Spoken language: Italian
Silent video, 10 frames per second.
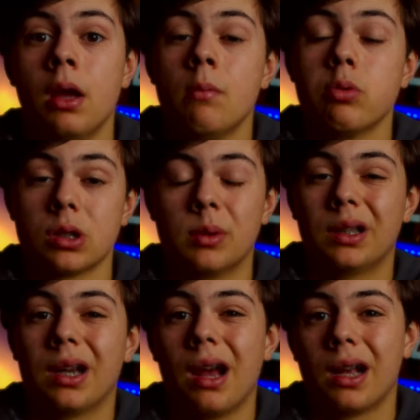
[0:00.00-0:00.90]
possiamo
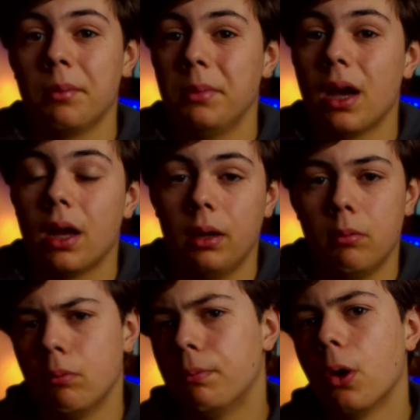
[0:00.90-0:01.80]
andare a cambiare
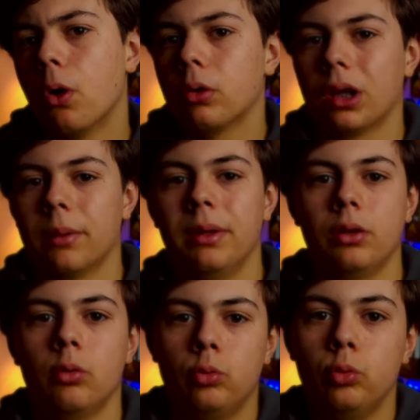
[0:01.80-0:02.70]
un po',
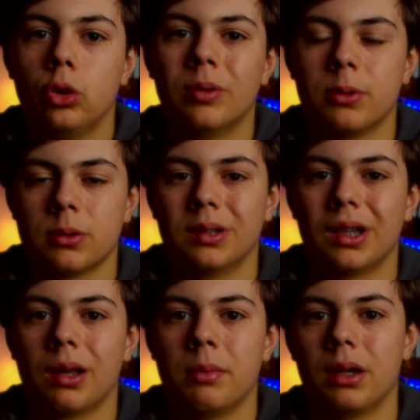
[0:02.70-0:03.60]
chiaramente non tutto, ma possiamo
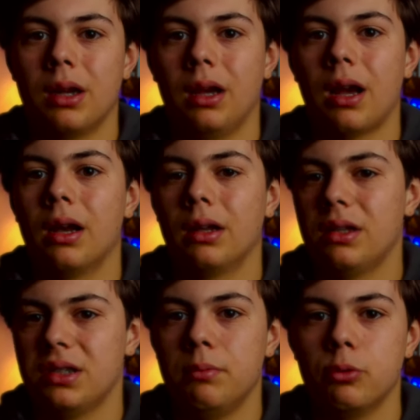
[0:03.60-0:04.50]
andare a cambiare ad
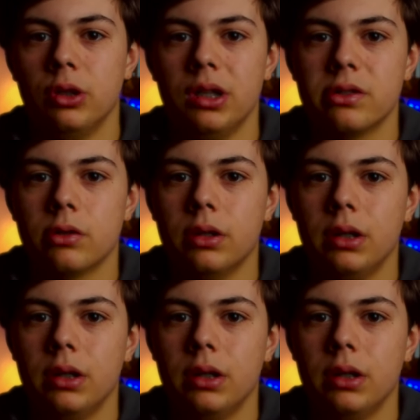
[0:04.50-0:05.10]
esempio gli ISO,